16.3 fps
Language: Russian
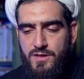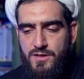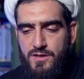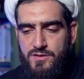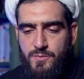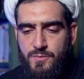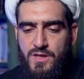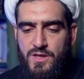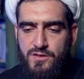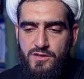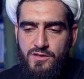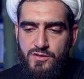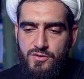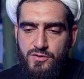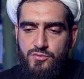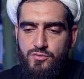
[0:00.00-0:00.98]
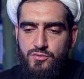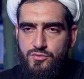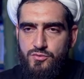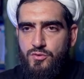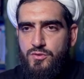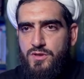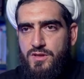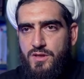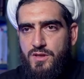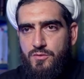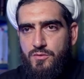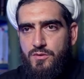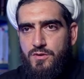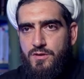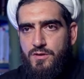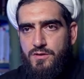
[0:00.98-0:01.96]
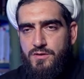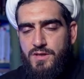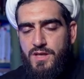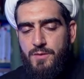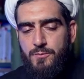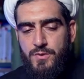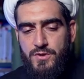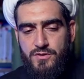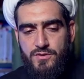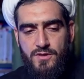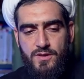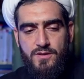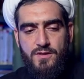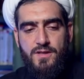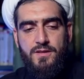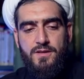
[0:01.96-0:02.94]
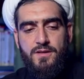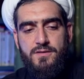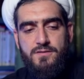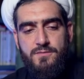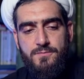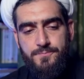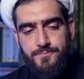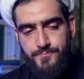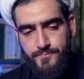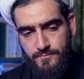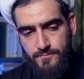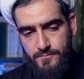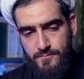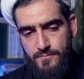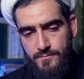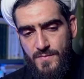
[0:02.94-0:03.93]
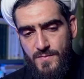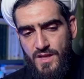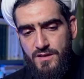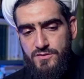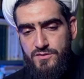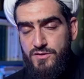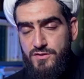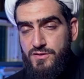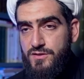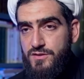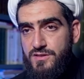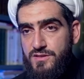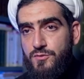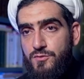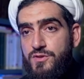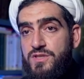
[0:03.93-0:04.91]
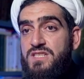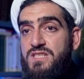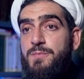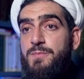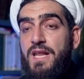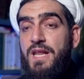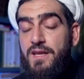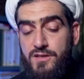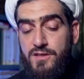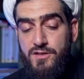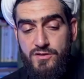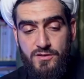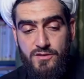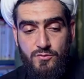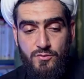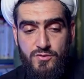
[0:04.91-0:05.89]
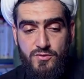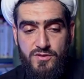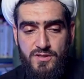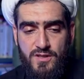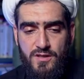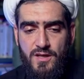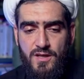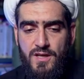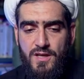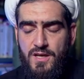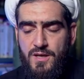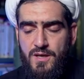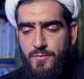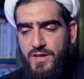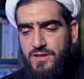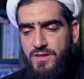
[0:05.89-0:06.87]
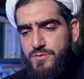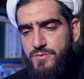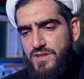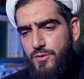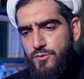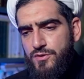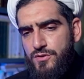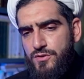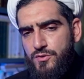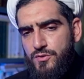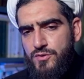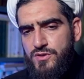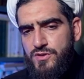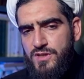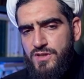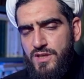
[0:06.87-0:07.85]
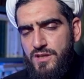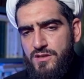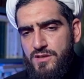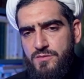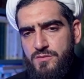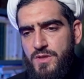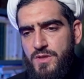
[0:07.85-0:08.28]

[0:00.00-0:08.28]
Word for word: Смерть это что-то такое необычное для нас исключительно с биологической точки зрения. Поэтому с научной точки зрения смерть,